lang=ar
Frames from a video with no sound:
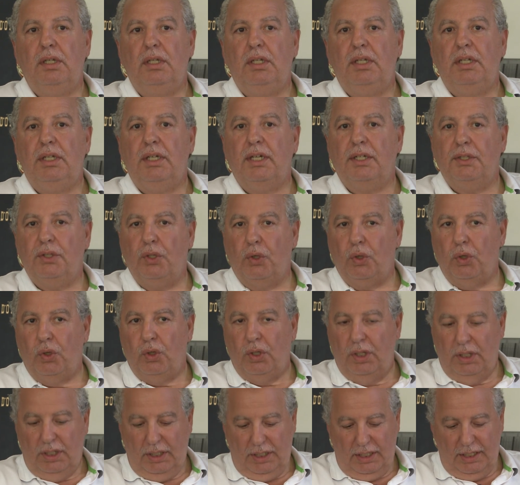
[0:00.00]
يهضروا
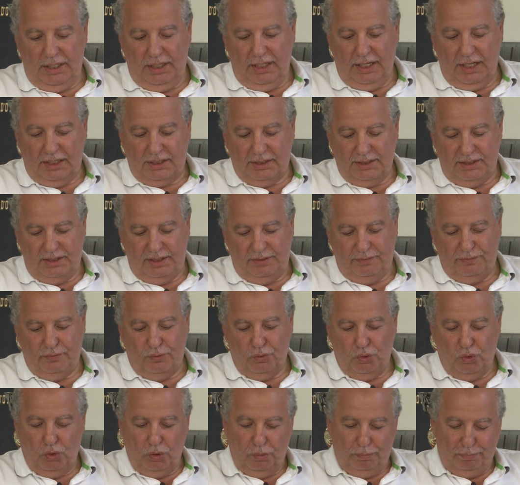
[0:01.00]
على لاكتيف
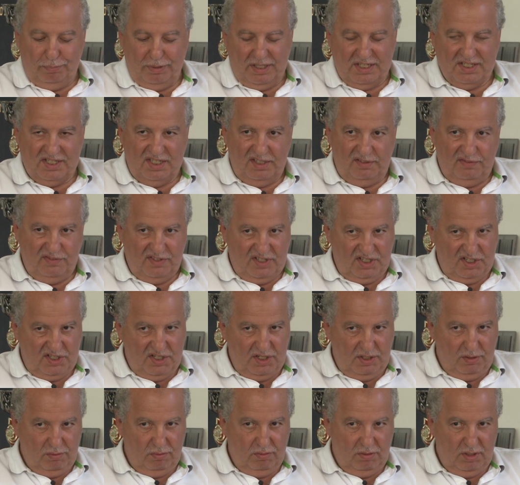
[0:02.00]
والباسيف
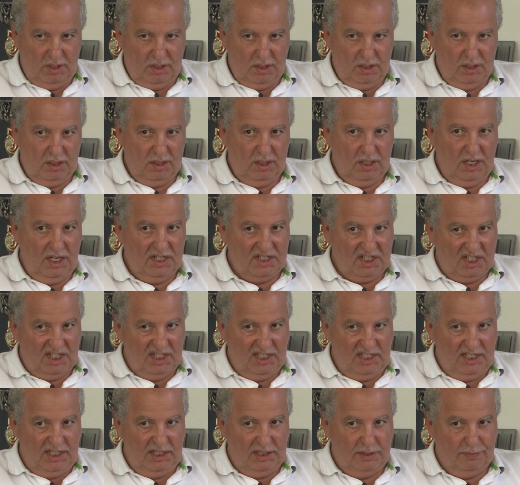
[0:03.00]
اشنا هو اش
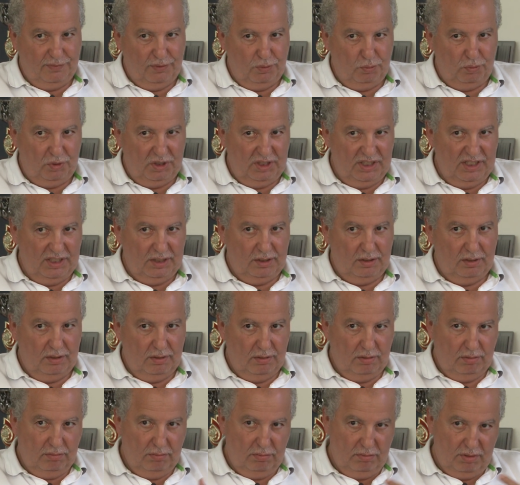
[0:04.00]
خليت في الوداد
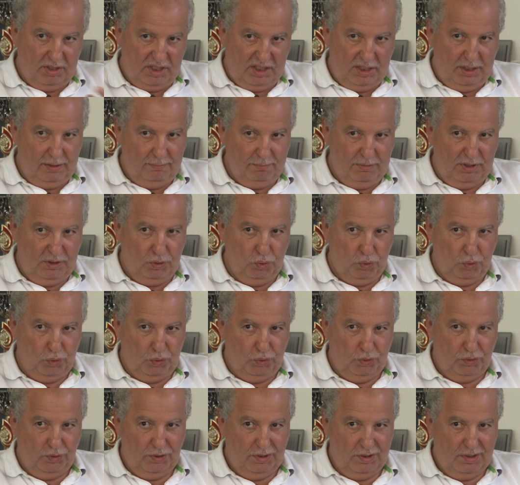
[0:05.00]
واش كاين من
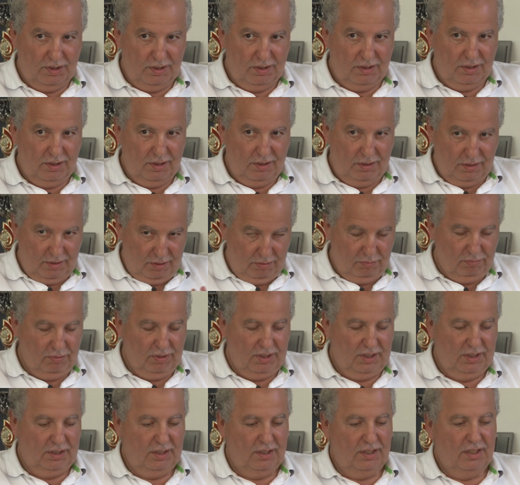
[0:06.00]
ديون
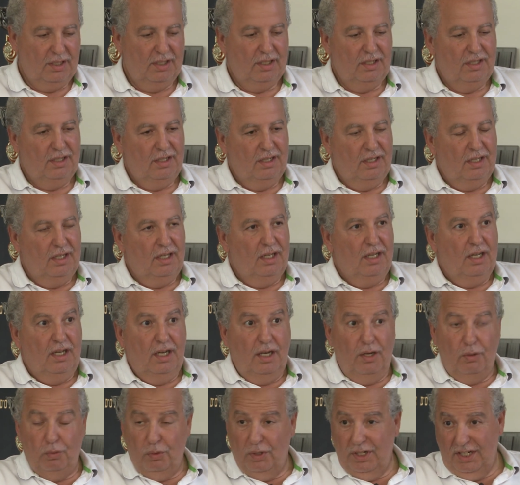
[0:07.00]
اولا
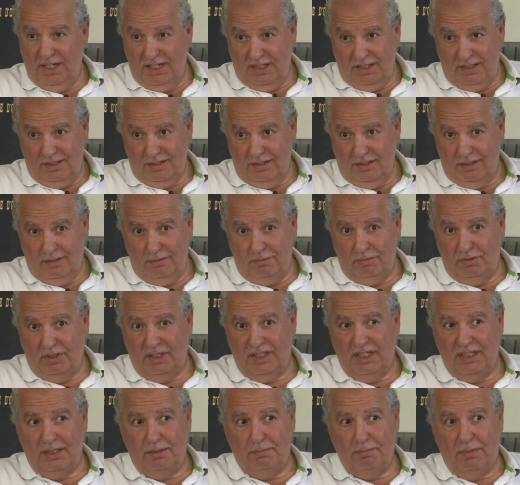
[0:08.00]
اولا
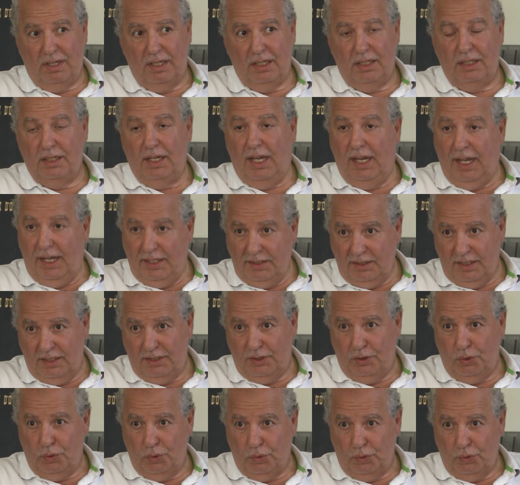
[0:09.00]
الوداد ما عندها
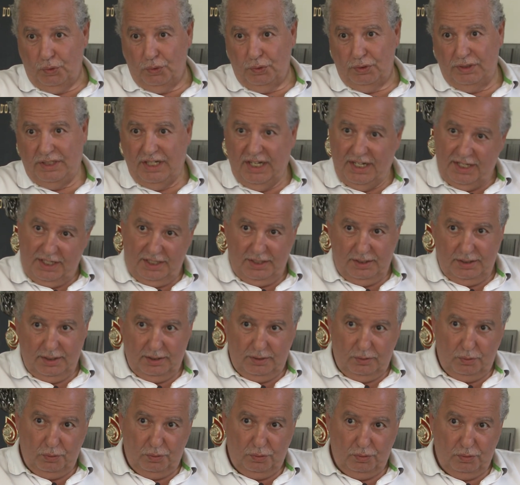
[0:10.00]
الديون كان عندها
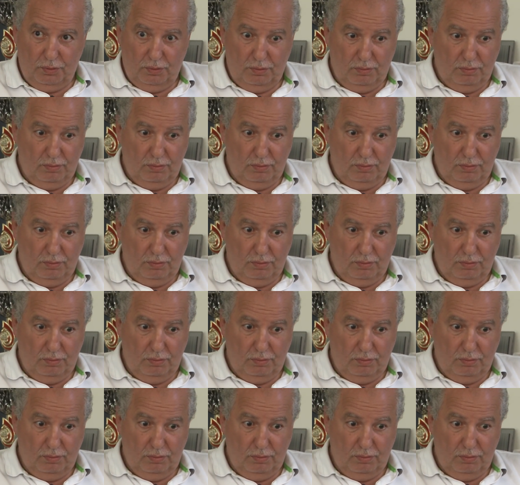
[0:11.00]
الديون